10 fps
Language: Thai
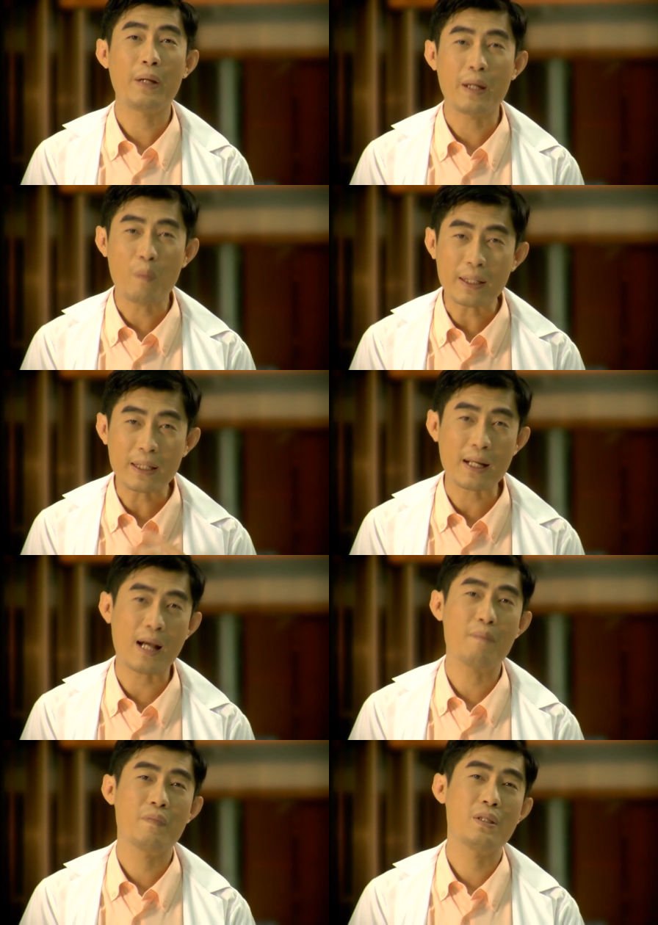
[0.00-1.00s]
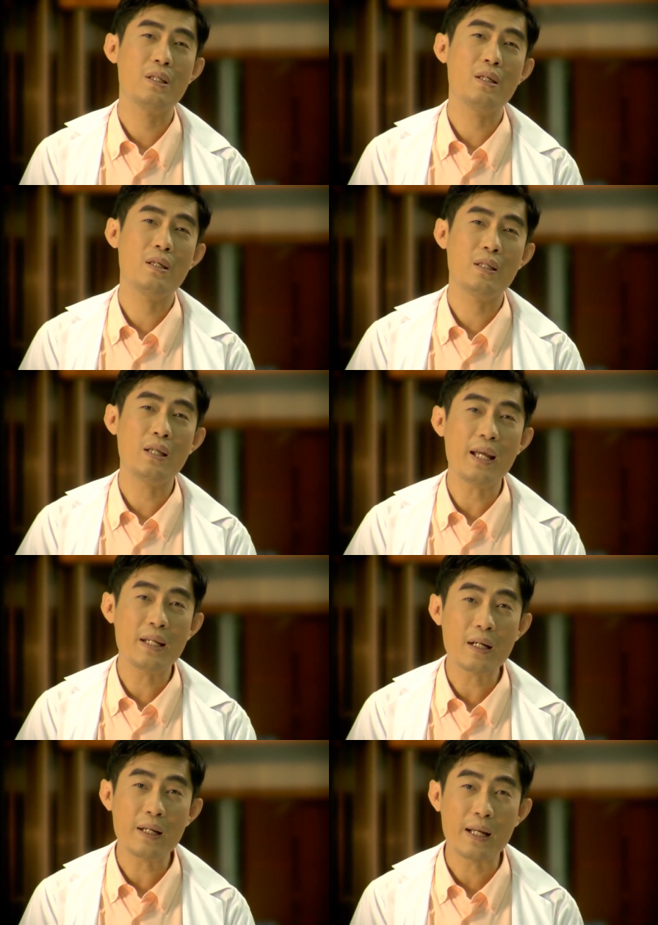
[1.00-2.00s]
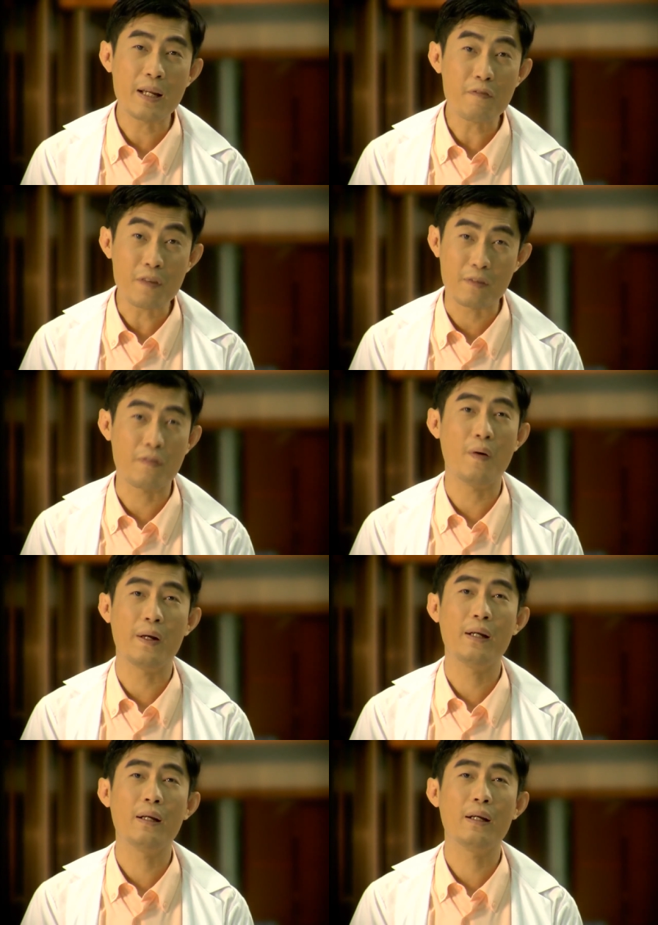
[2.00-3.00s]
เป็นนวัตกรรม ที่ที่ให้นักเรียนได้ฝึกฝน